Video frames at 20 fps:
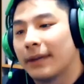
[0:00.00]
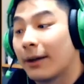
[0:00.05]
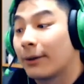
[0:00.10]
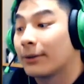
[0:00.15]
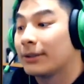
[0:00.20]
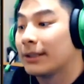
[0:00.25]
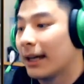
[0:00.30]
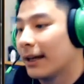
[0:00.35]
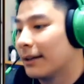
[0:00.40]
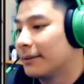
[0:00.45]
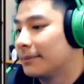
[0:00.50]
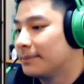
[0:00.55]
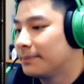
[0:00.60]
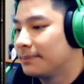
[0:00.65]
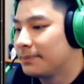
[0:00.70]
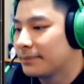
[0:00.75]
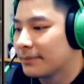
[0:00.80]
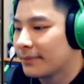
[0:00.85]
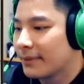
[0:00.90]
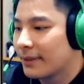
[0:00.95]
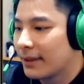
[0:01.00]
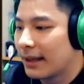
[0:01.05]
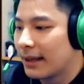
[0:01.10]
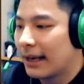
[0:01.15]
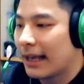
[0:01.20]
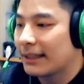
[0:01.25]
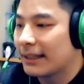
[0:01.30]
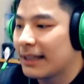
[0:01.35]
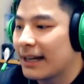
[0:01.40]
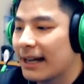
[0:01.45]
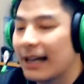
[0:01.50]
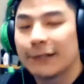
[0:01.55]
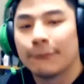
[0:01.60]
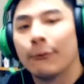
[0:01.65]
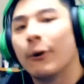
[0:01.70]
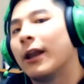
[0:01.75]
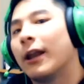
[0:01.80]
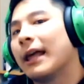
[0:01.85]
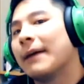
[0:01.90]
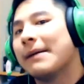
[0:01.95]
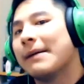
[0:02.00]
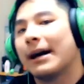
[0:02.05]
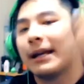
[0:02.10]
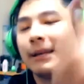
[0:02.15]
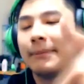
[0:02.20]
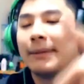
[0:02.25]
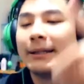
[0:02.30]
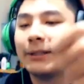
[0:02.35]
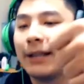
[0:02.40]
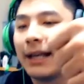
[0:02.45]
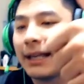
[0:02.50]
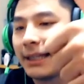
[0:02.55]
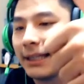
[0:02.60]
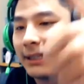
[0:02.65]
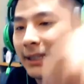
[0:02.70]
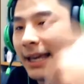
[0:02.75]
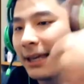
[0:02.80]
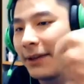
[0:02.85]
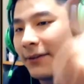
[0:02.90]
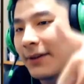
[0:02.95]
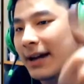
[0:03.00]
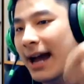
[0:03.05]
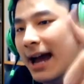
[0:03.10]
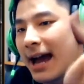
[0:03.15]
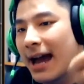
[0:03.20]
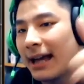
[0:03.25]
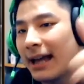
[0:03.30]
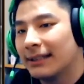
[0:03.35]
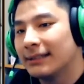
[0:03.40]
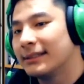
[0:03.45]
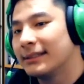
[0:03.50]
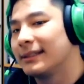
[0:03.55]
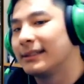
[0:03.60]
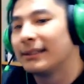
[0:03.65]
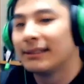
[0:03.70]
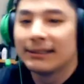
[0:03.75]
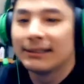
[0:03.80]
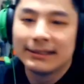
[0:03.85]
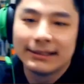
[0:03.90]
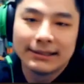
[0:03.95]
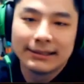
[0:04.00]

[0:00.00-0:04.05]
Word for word: Harusnya. Like-nya guys, boleh banget dibantu like-nya. Thank you guys.